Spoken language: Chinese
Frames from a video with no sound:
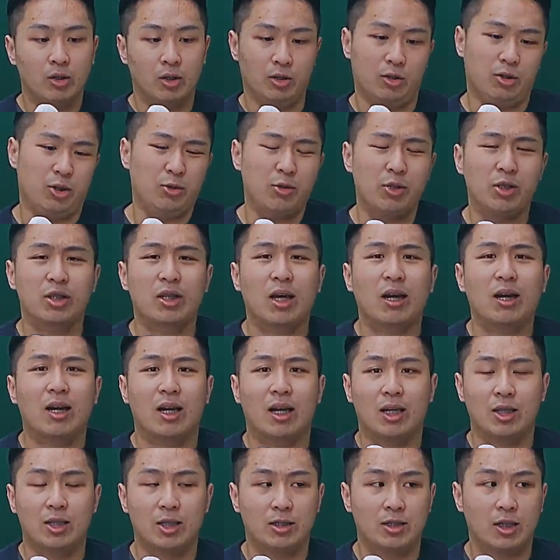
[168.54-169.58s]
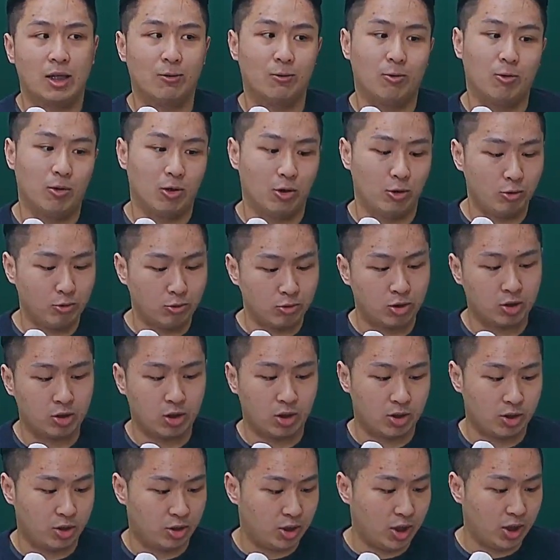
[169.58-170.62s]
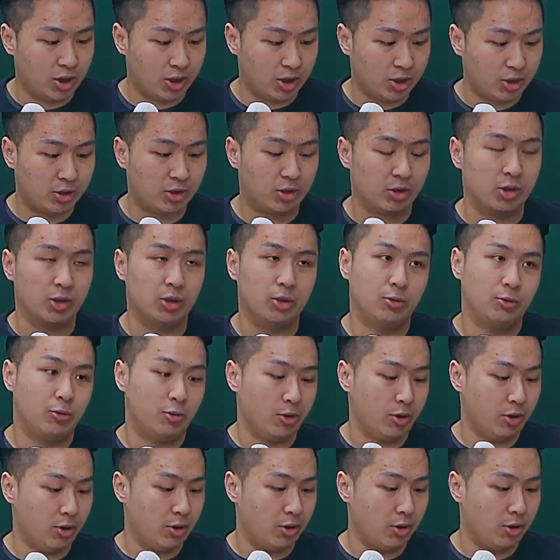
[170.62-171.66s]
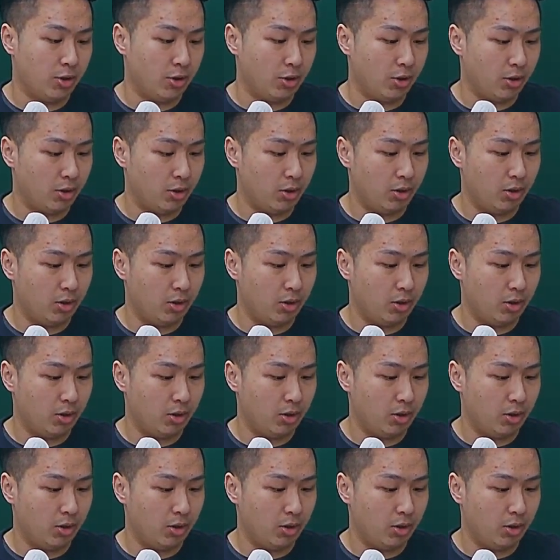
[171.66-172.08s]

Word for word: 因为当然了，现在我录制的时间已经11月